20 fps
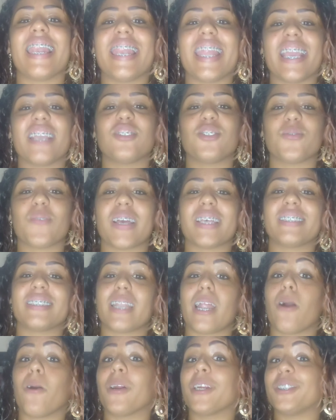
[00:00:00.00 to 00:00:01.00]
Lixo
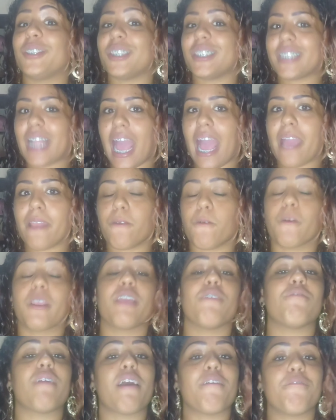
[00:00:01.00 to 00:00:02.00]
Extraordinário,
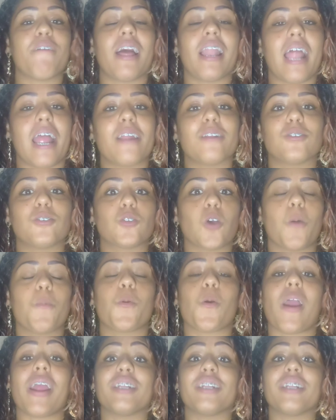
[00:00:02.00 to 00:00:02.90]
que vai falar sobre o